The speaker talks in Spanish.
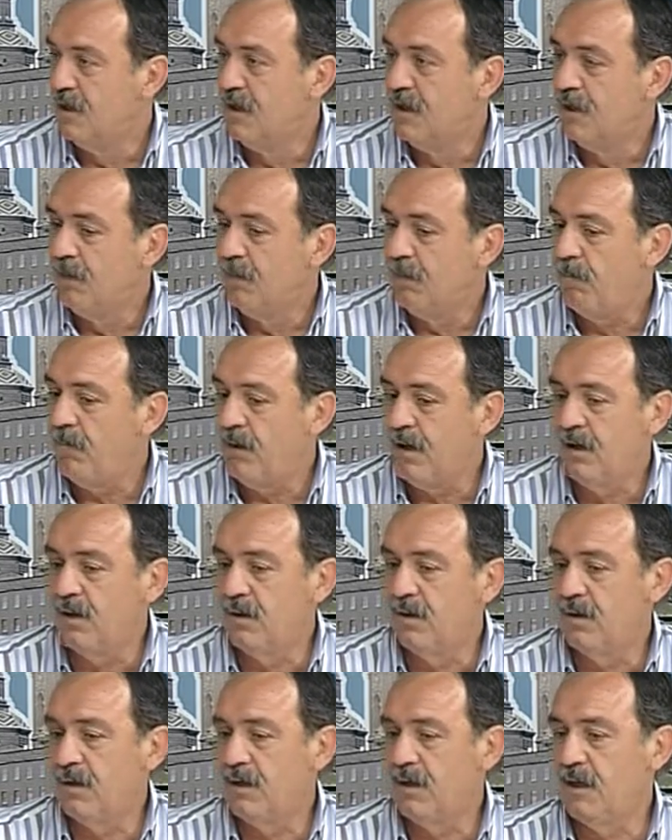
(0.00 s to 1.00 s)
pero
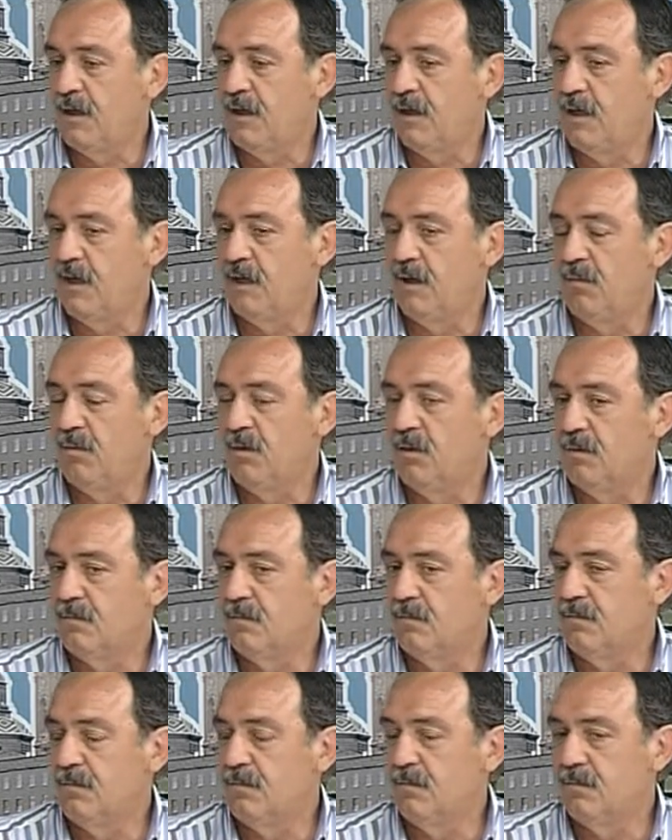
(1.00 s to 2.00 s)
eh, bueno, mm,